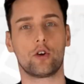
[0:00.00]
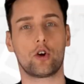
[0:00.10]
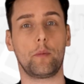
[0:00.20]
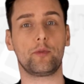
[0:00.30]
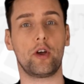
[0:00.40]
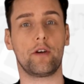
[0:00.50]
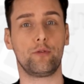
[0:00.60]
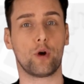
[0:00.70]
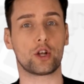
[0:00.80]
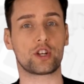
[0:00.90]
Kommt euer
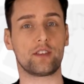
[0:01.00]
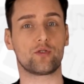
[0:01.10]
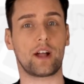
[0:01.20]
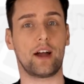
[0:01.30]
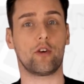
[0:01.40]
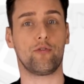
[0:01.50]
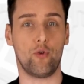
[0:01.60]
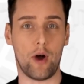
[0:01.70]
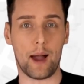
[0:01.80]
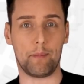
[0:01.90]
Führerschein sogar noch
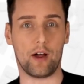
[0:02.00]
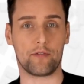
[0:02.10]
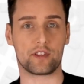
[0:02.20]
vor Ablauf